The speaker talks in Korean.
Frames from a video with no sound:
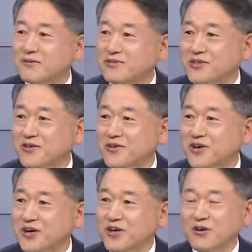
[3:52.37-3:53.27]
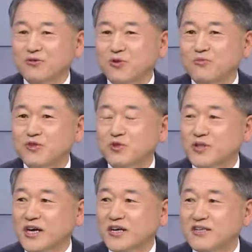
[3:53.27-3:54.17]
없어요. 음. 그리고 또 음.
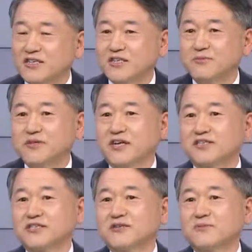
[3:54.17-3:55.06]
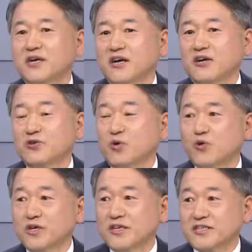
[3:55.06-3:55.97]
민주당의 이번에 지금
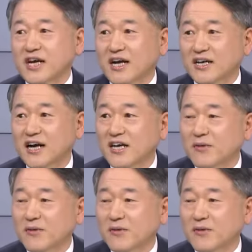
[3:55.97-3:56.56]
요구에 대해서 강하게